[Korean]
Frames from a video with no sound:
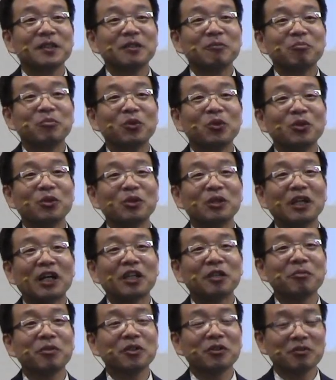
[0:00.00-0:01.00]
뭐
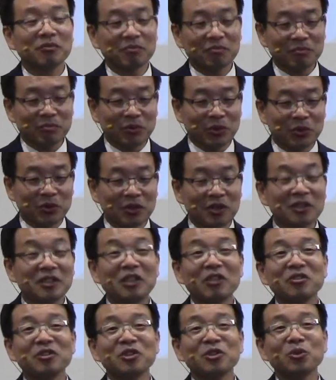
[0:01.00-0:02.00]
아니면 뭐
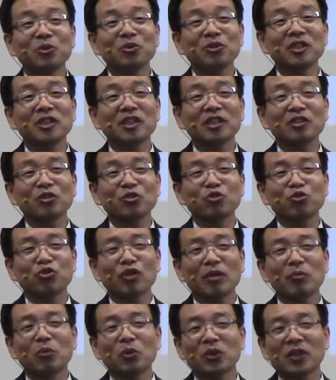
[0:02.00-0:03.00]
이런 의도도 있겠죠.
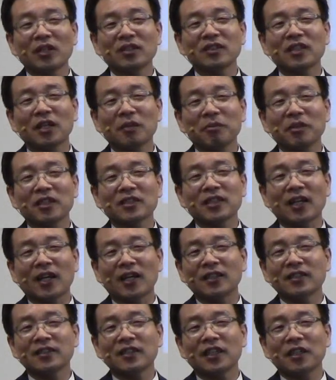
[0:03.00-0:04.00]
수학 못하는 사람이나
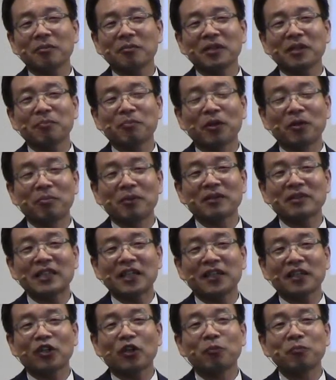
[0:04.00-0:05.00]
잘하는 사람이나 별반
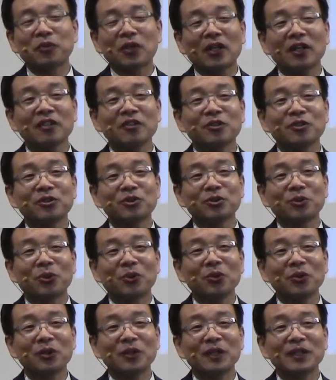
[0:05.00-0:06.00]
차이가 없다라는
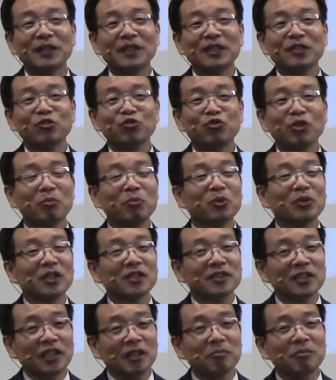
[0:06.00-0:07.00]
것으로 수학
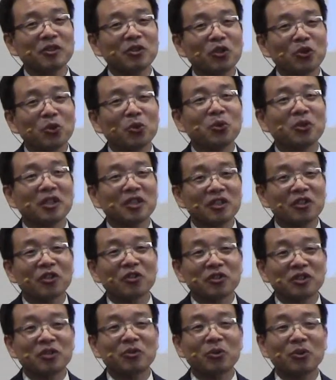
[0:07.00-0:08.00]
못하는 사람이 더 용기를
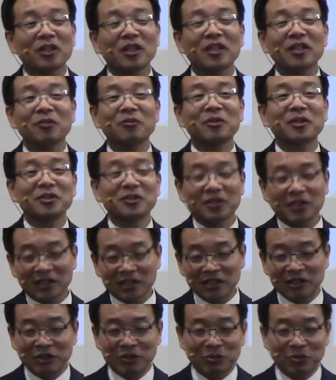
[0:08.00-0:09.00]
얻도록 하기 위해서
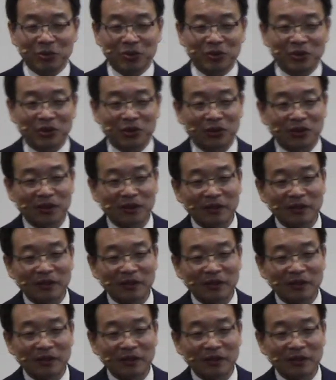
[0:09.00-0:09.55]
하는지도 모르죠.